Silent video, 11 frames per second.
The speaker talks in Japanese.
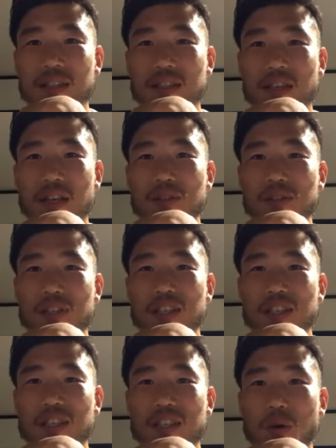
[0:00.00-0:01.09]
逆
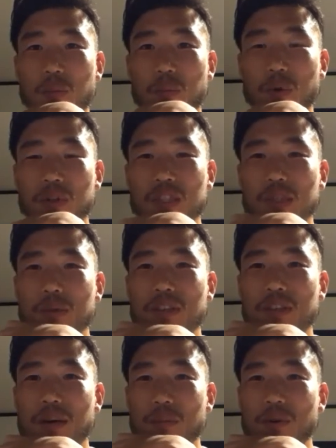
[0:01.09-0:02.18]
によっぽど自分
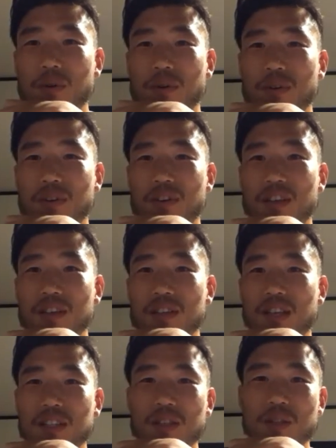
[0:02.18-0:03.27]
がもう
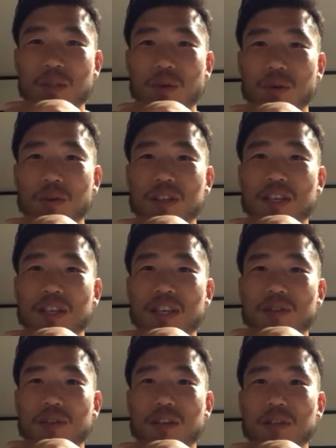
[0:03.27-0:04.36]
インターセフトこれはでき
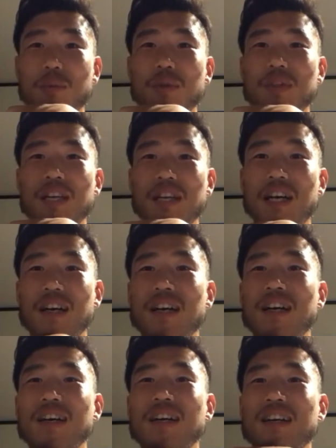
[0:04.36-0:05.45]
るなと思ったら
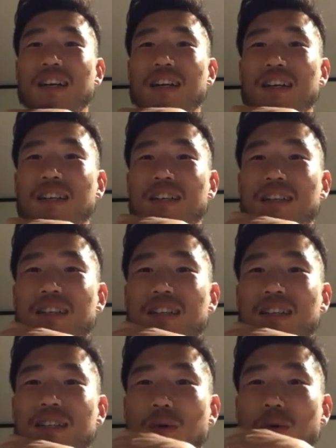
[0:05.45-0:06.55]

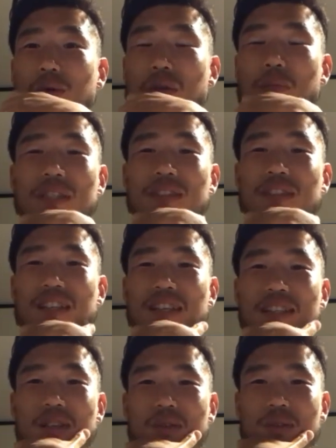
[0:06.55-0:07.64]
そこにパス出さ
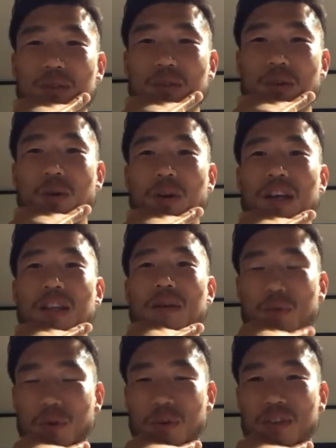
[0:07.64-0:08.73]
せる声かけで
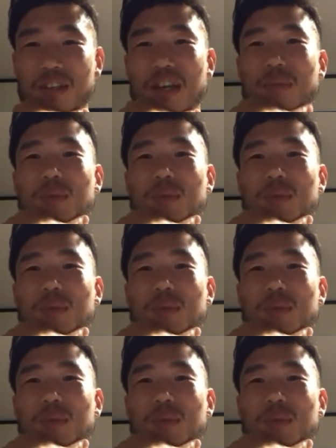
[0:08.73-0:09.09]
もいいかも